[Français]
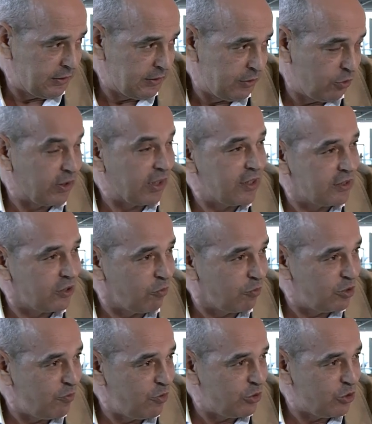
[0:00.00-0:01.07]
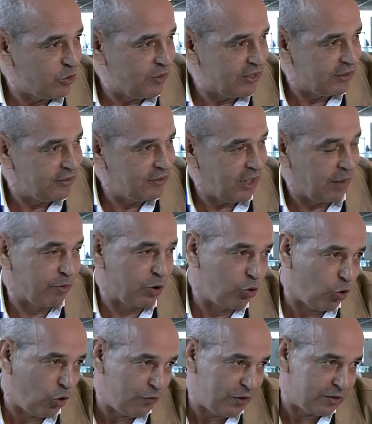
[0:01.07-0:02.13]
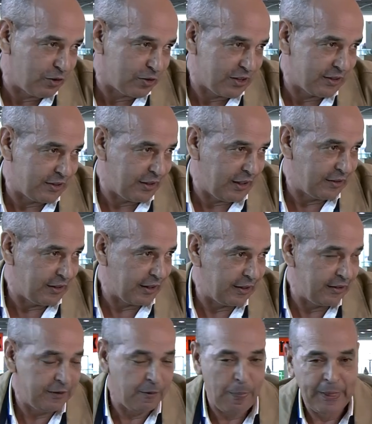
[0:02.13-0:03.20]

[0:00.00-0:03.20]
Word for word: le dernier, c'est 2018, après le Covid, donc c'était un mhm. arrêt.